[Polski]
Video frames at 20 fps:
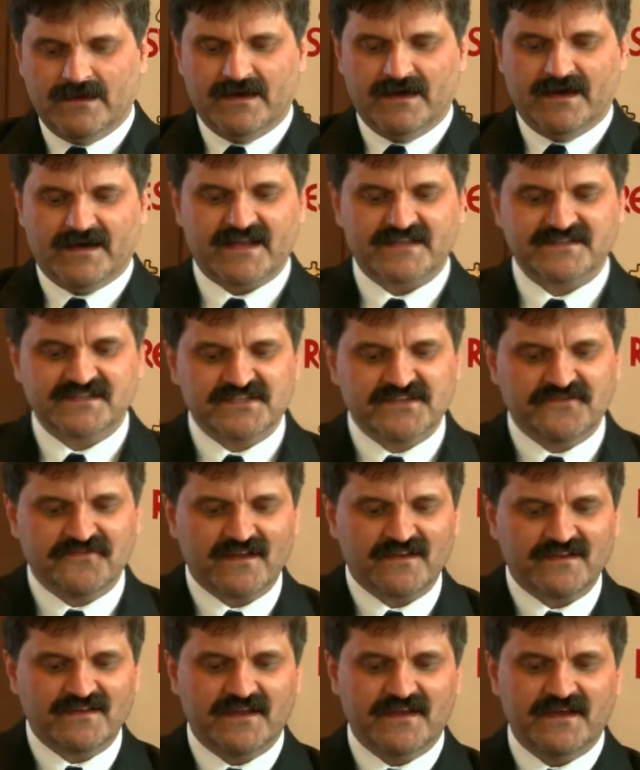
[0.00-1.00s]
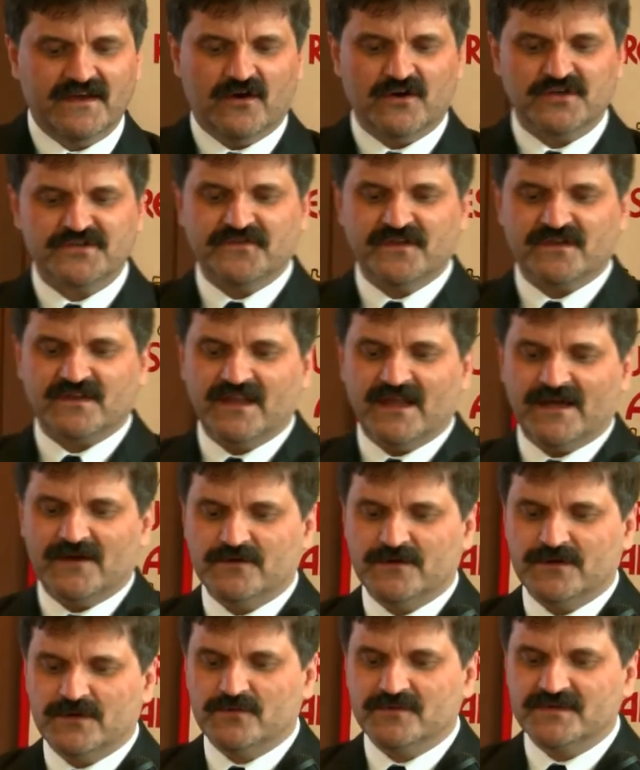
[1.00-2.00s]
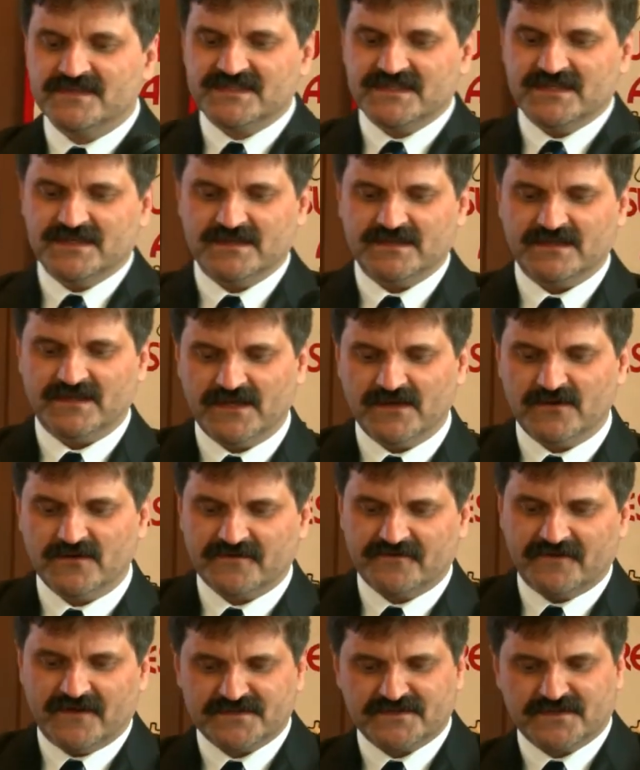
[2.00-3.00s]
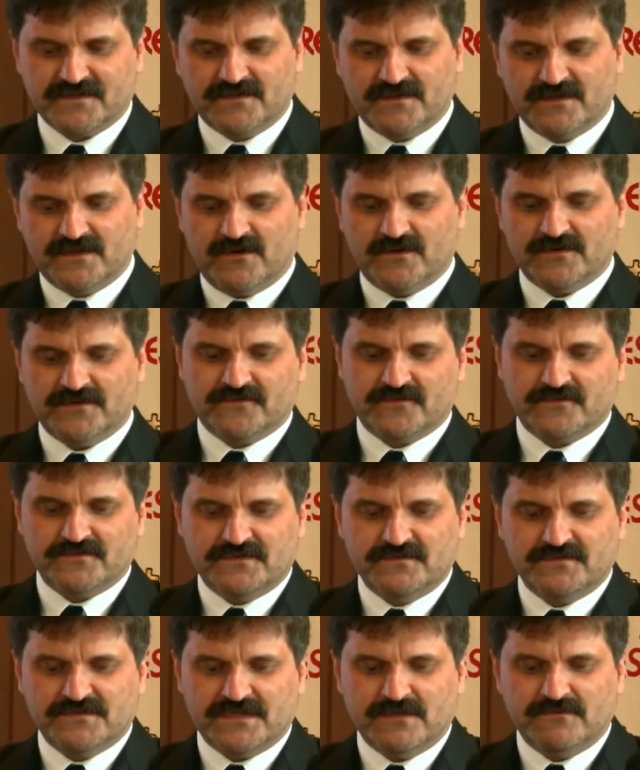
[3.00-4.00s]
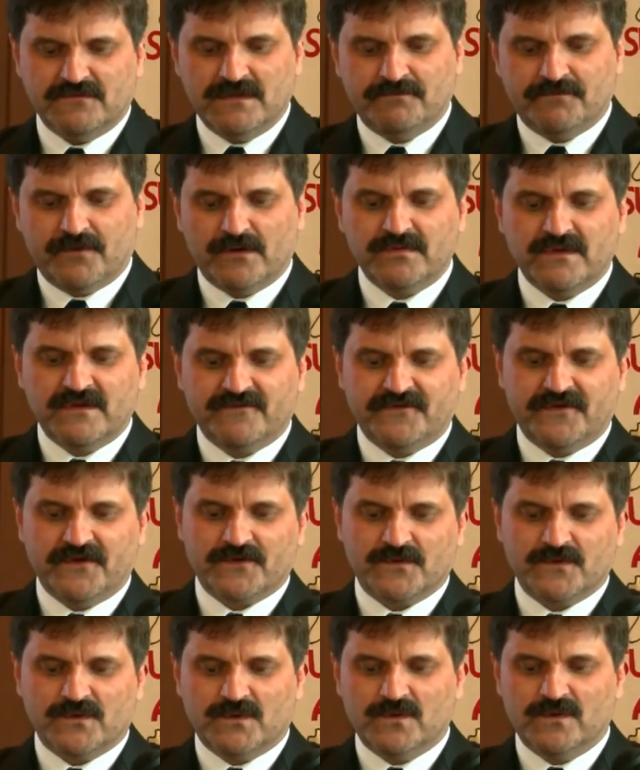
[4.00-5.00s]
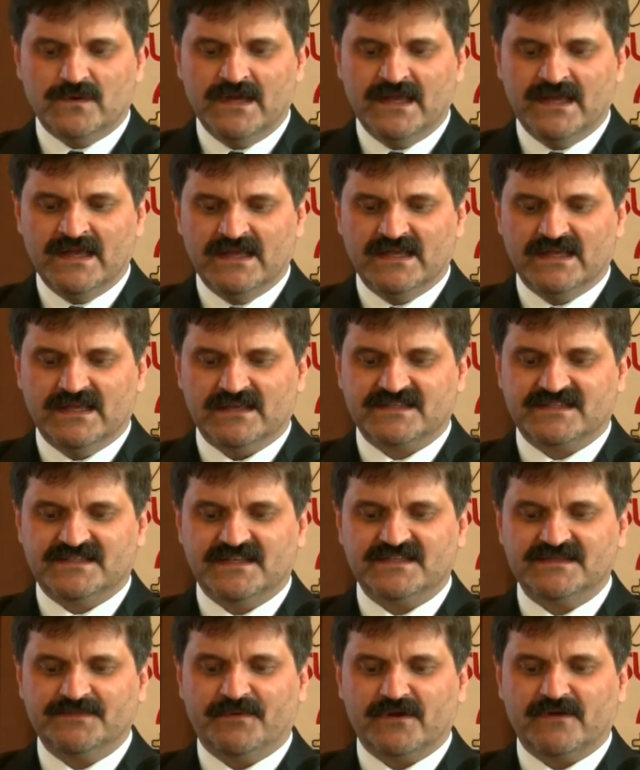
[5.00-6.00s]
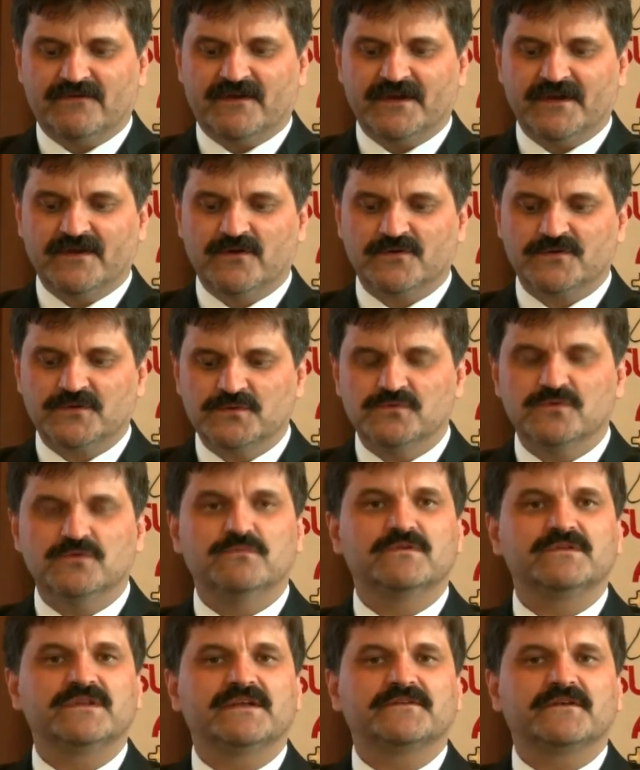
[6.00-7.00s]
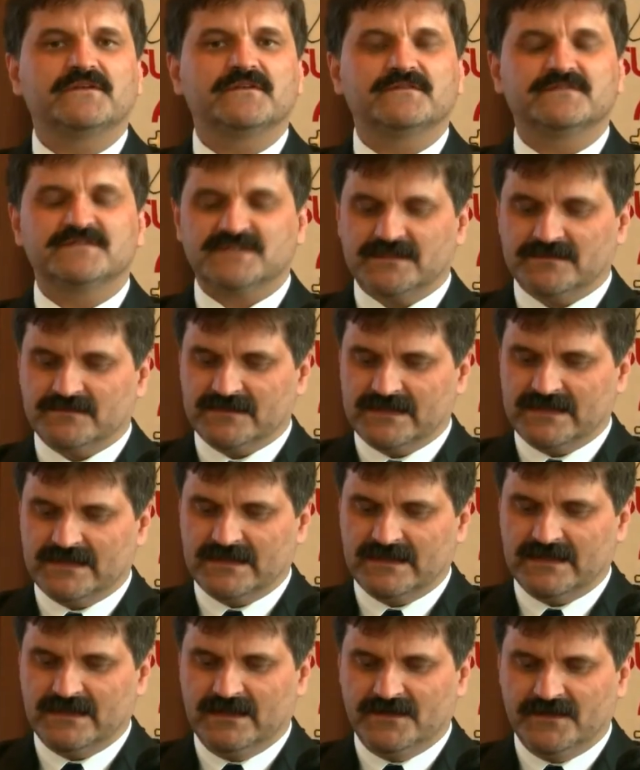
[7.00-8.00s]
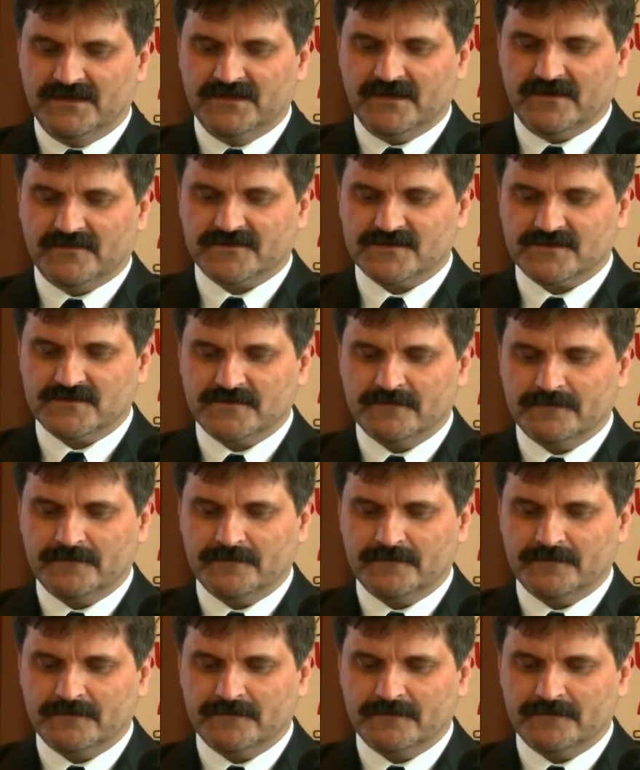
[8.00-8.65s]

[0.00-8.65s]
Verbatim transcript: Race świetne oświetlały łzy na jego twarzy, gdy odwrócił się i pobiegł w kierunku zdesperowanego tłumu na tonącym liniowcu.